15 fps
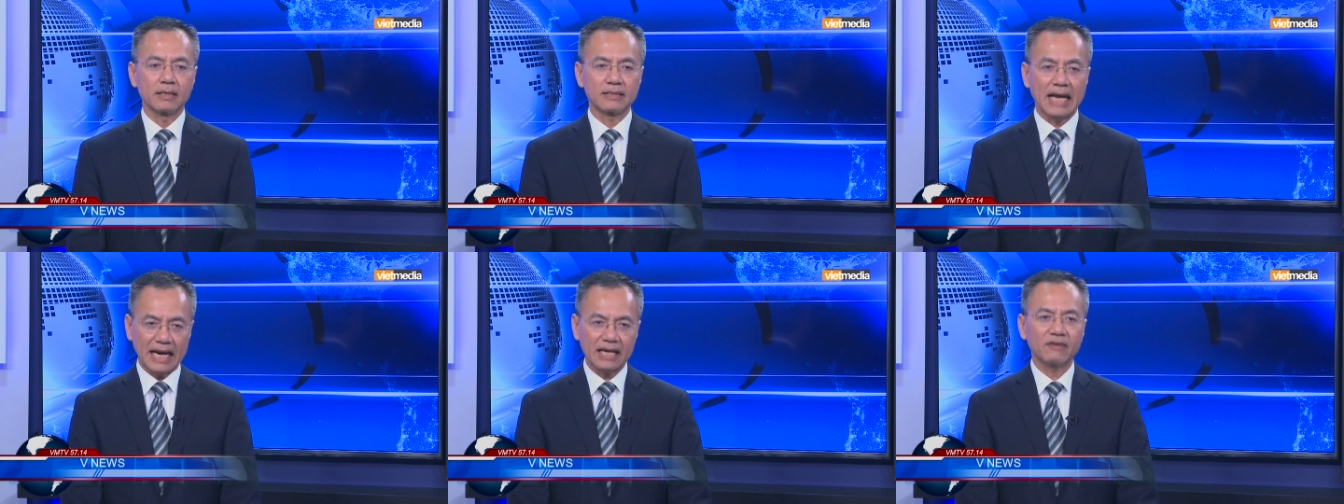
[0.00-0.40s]

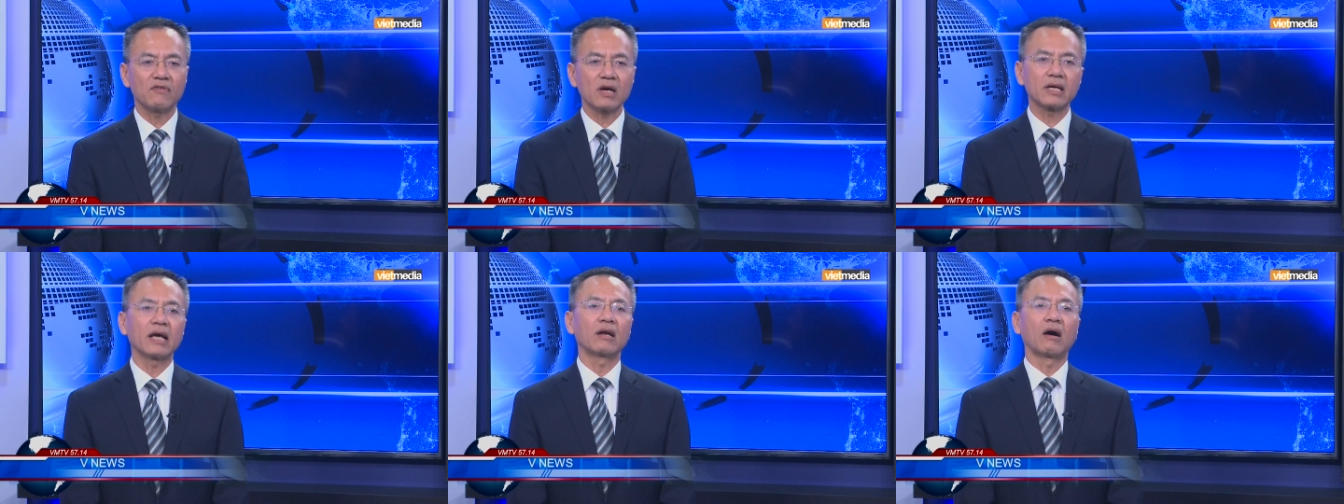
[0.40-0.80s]
đặt cái
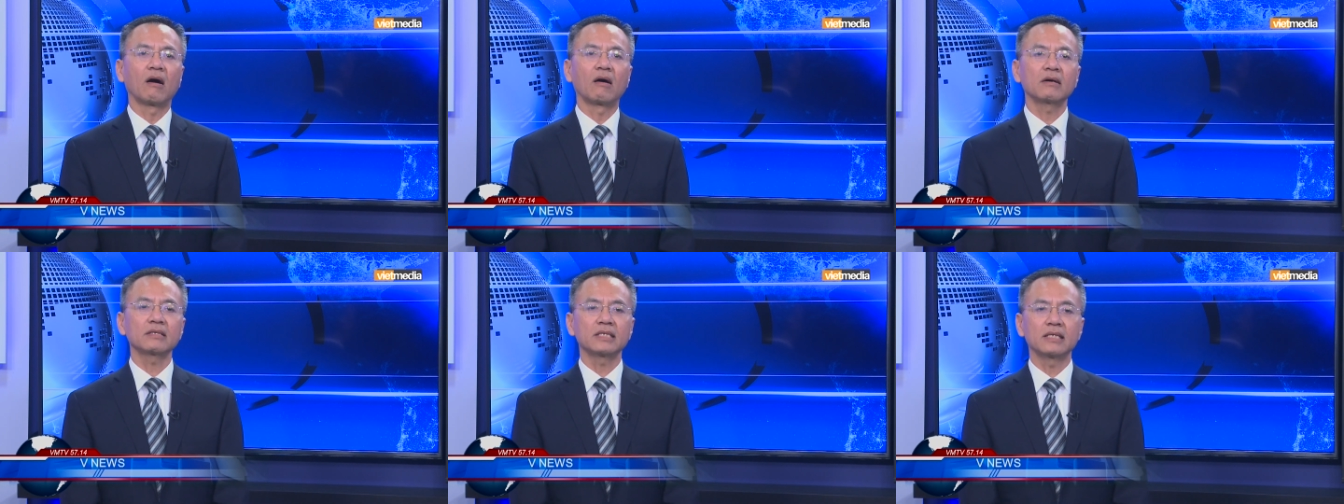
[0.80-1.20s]
vấn đề
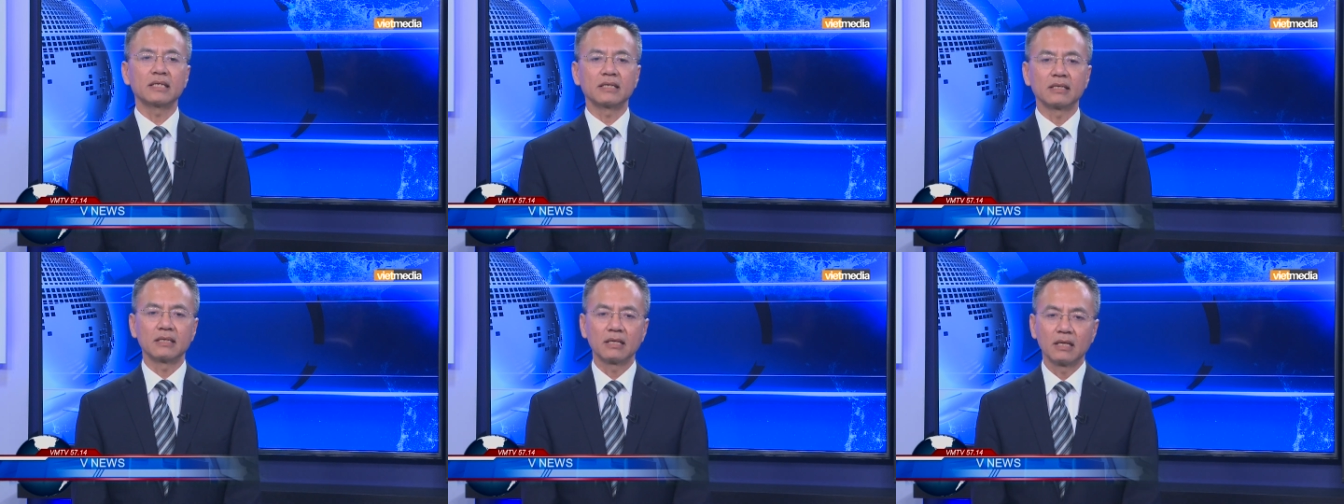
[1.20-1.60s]
đó
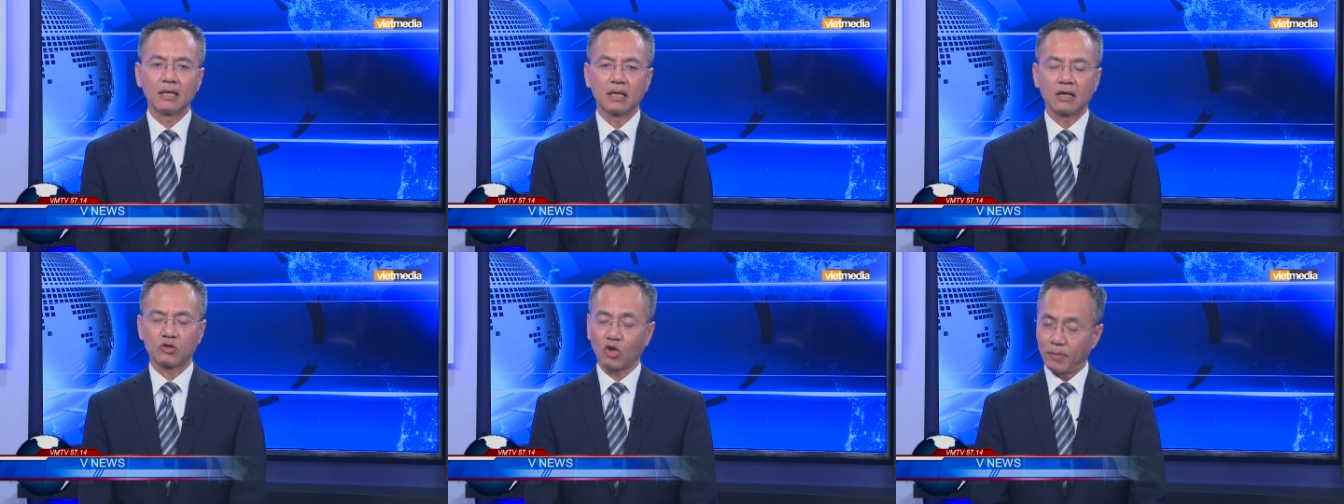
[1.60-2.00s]
thì
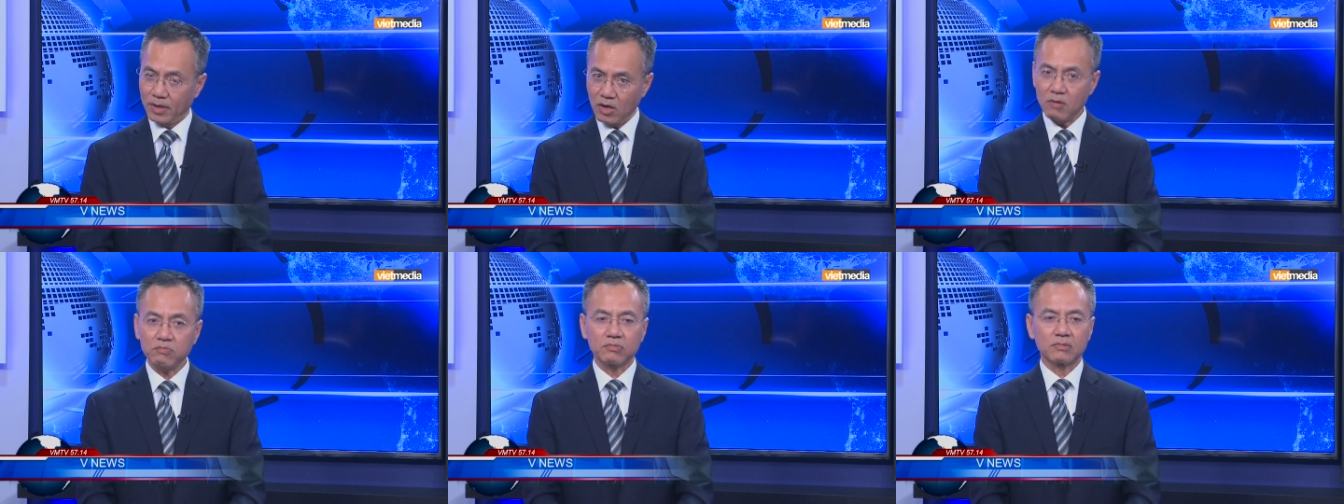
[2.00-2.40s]
tòa bài
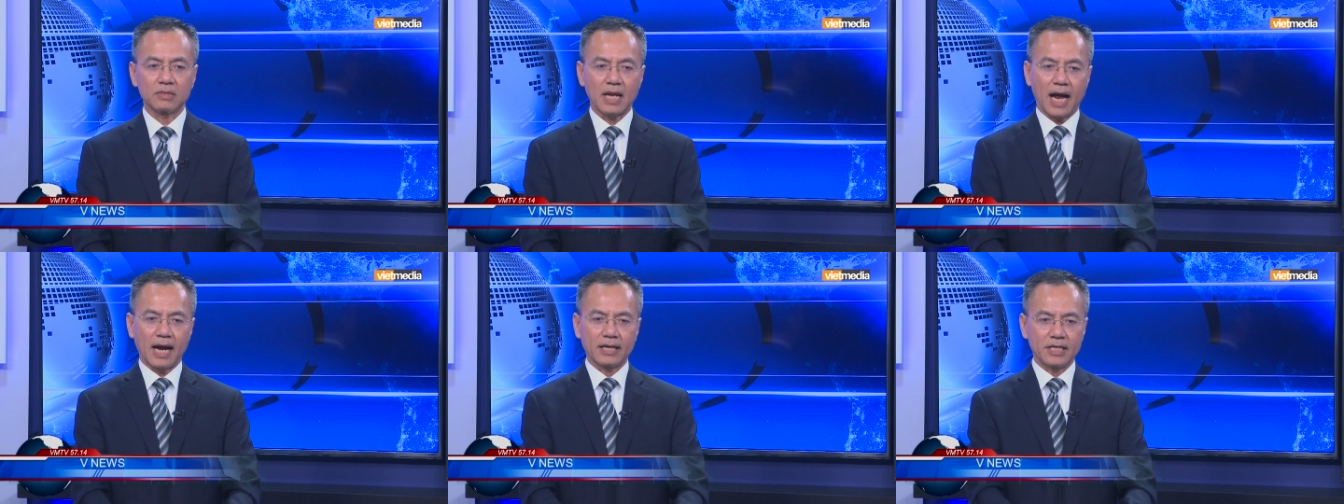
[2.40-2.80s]
đốc
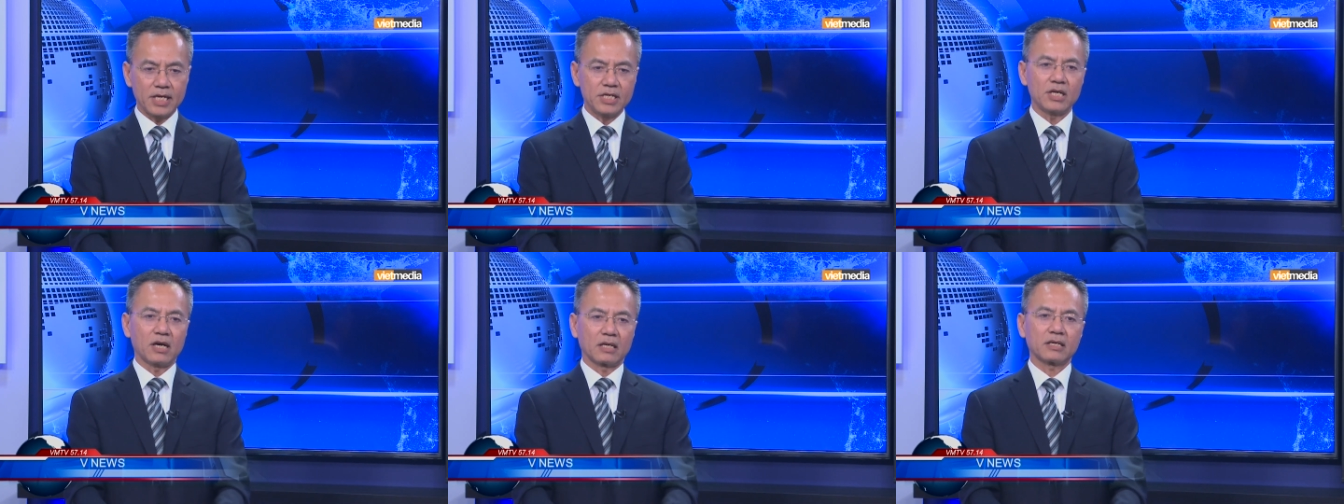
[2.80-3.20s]
đã
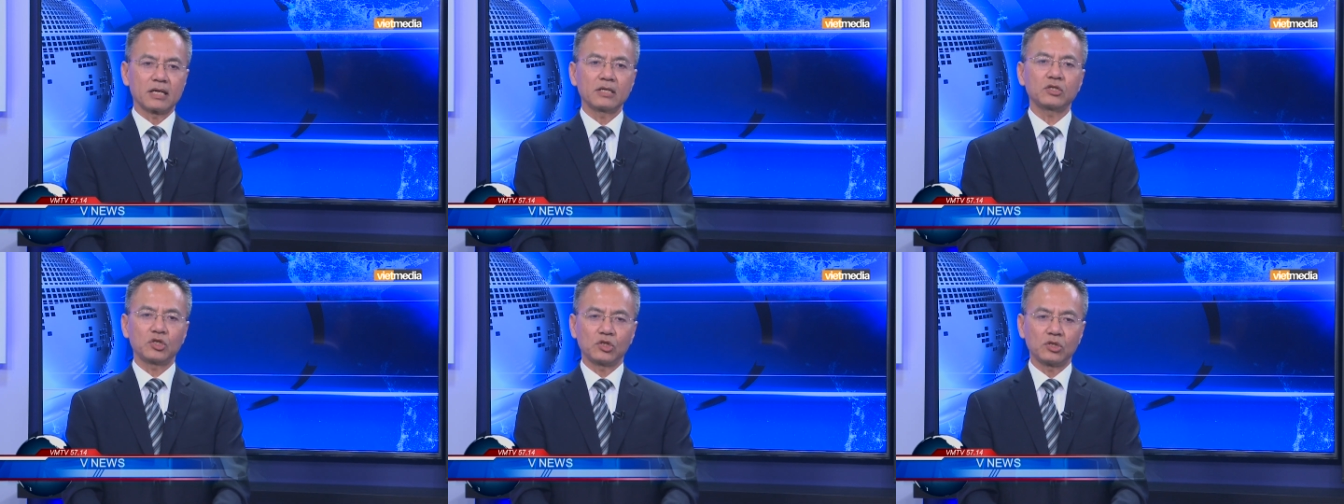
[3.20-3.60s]
ghi nhận
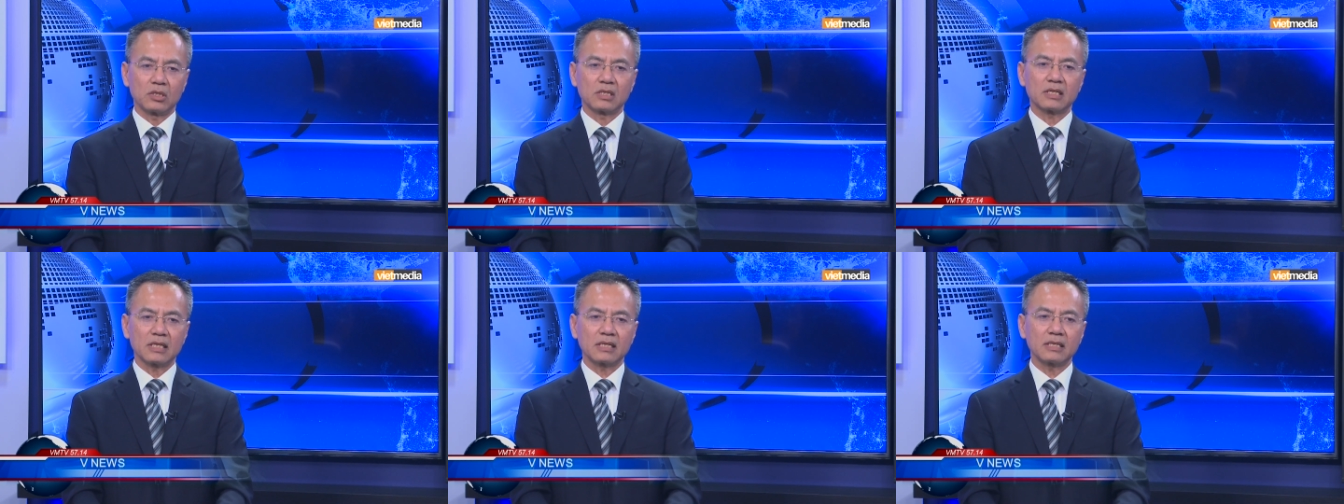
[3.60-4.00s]
cái
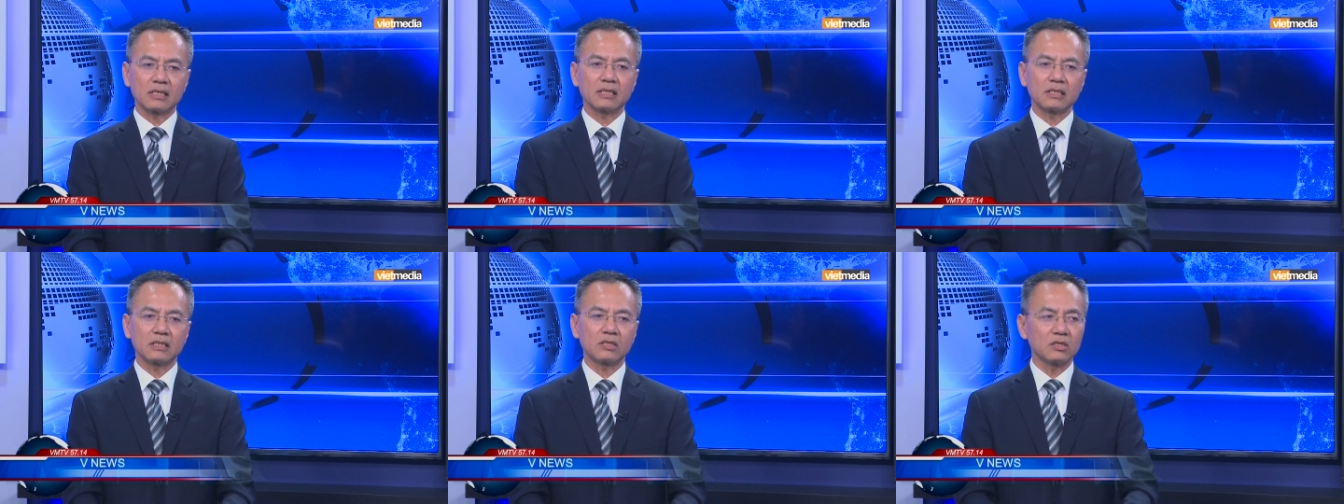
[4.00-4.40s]
cái cái,
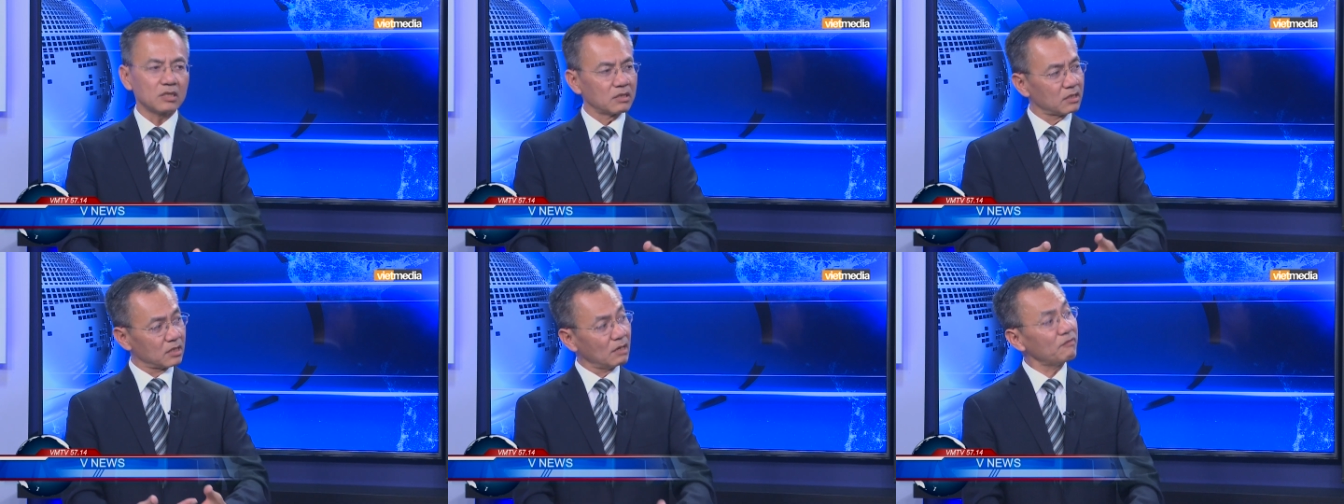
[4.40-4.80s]
cái
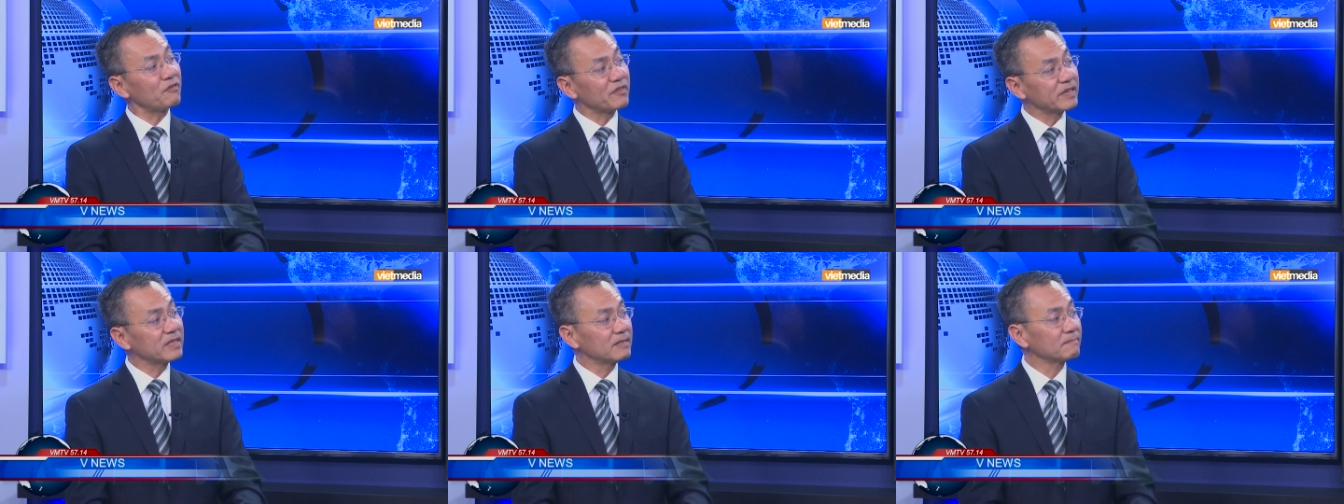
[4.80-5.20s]
sự
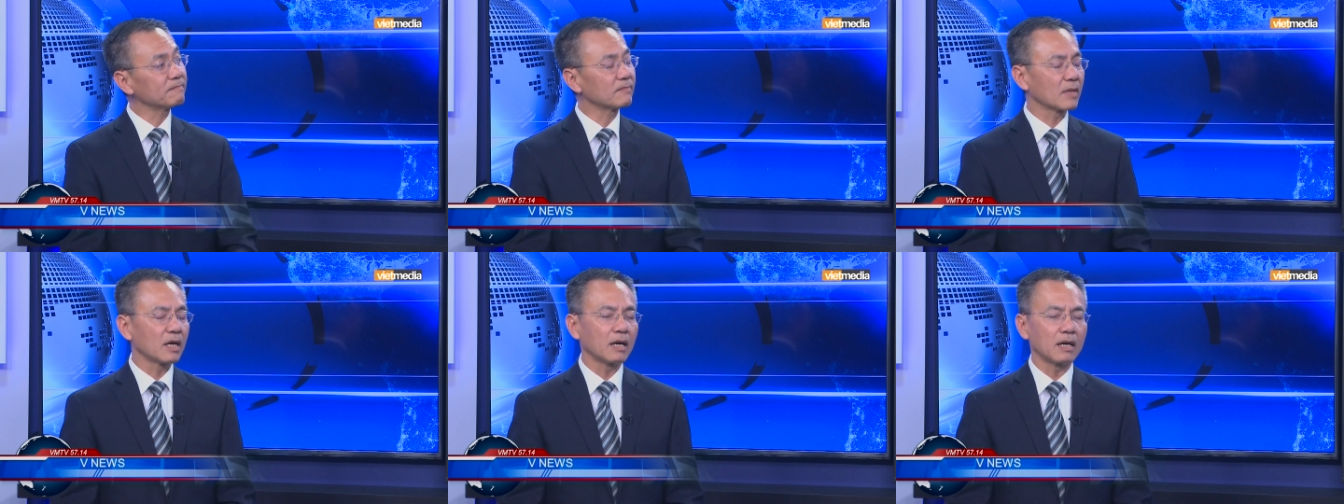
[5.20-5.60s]
suffering
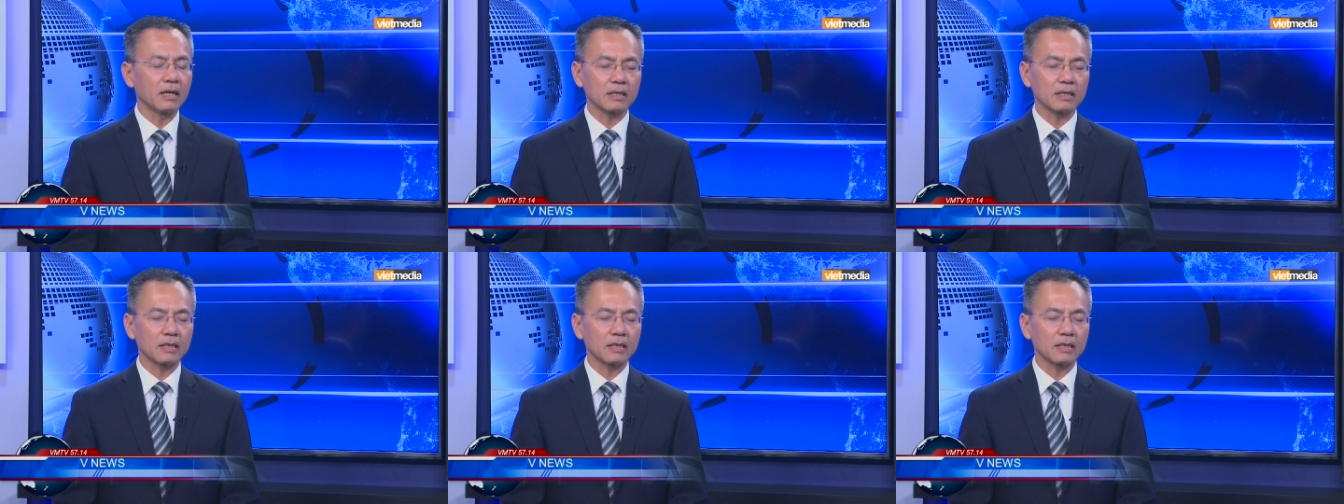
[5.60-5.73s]
uh,